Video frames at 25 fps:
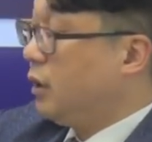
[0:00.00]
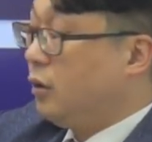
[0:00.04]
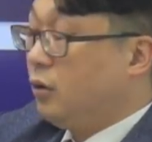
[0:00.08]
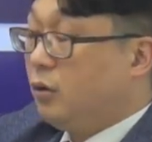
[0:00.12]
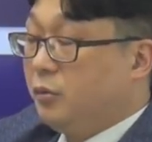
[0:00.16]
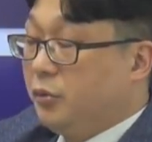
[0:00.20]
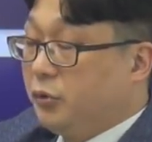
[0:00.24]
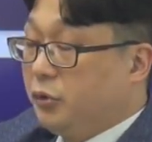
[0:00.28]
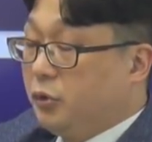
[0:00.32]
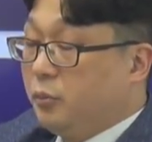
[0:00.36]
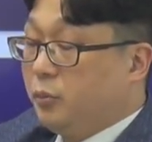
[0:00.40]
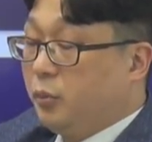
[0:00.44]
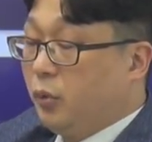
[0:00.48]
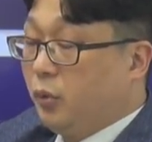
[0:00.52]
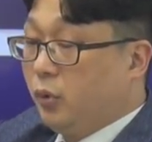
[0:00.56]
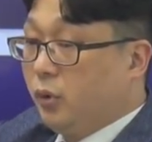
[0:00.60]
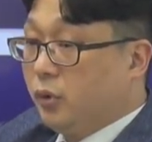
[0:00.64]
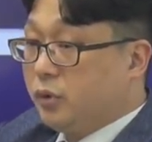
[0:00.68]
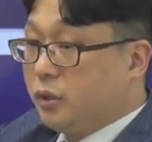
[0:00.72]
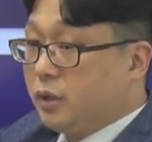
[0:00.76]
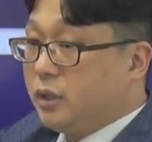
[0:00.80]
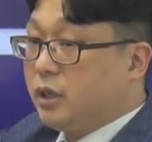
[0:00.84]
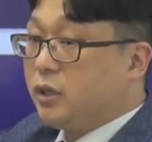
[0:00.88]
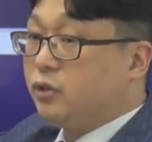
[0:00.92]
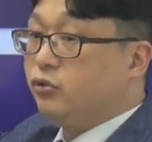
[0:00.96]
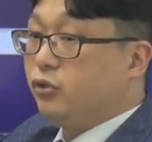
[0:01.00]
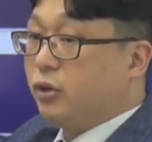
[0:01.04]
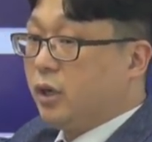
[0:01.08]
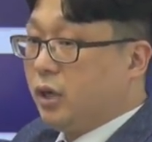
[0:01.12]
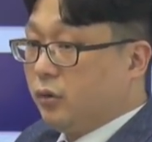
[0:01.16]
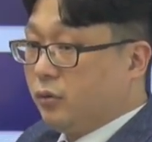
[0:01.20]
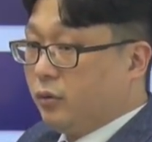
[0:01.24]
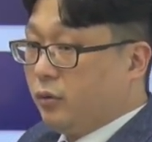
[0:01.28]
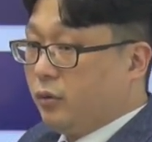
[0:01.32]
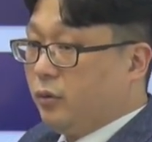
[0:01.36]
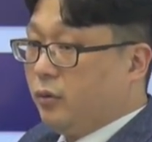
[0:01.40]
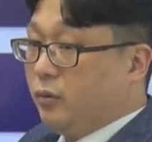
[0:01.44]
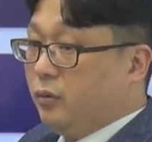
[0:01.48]
하고 보통 보고서
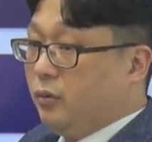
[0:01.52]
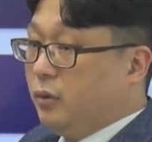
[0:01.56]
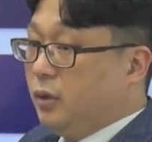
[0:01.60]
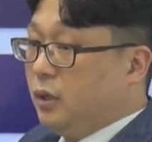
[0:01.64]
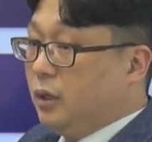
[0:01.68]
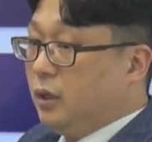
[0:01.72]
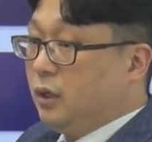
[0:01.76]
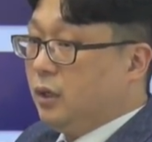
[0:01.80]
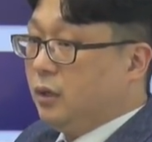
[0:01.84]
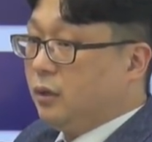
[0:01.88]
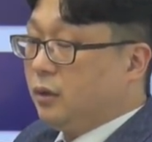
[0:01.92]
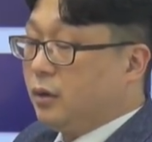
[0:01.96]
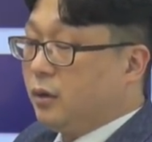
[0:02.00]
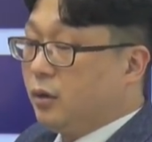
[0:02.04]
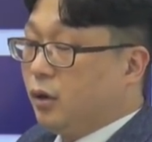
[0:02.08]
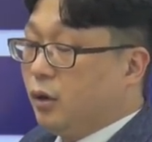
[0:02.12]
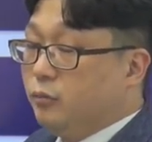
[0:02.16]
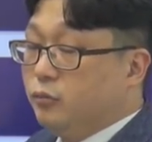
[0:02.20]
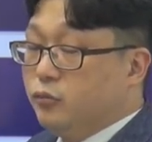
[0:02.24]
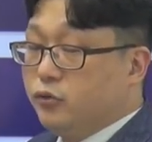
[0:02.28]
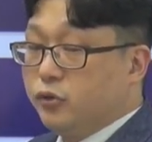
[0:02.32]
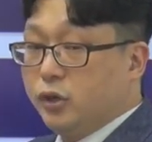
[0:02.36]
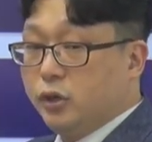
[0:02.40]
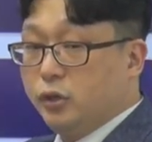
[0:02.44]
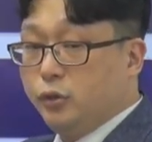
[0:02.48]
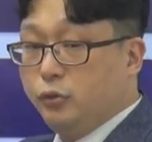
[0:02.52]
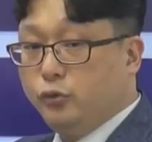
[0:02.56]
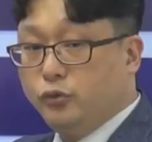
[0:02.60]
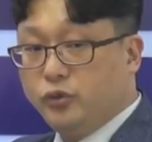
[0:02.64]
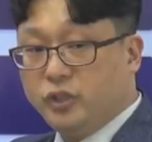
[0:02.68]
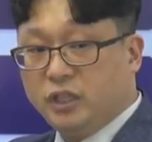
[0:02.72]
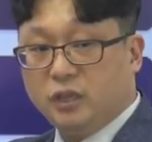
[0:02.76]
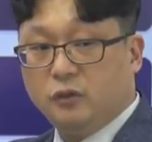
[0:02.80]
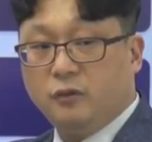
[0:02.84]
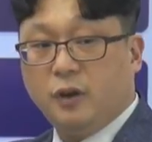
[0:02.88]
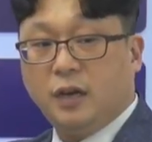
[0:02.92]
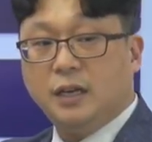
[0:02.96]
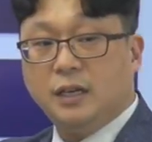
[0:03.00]
제출하고, 그리고 건물을
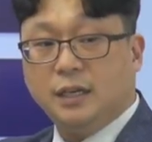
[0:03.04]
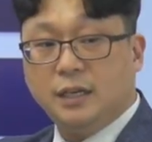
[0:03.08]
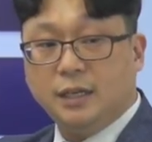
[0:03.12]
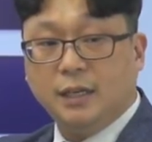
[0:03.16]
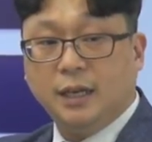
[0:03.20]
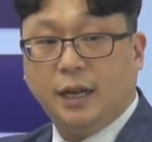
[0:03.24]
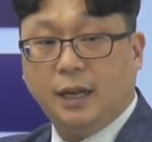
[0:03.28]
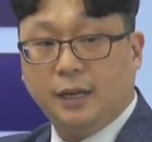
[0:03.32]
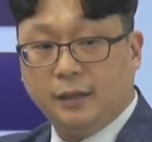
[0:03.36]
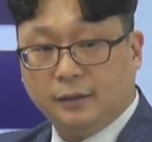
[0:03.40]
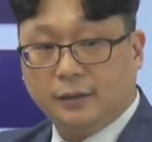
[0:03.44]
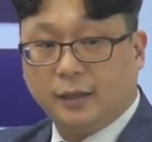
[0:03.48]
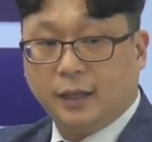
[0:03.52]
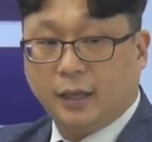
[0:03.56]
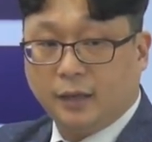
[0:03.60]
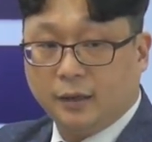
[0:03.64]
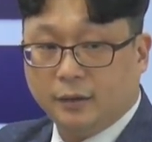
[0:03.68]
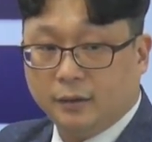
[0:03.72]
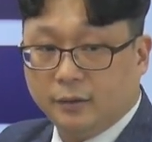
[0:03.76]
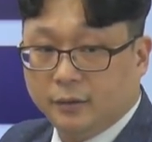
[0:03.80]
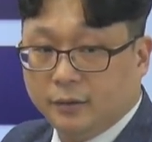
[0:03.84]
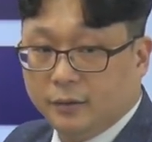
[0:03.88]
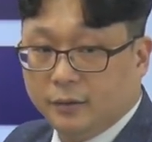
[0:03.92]
유지관리할 때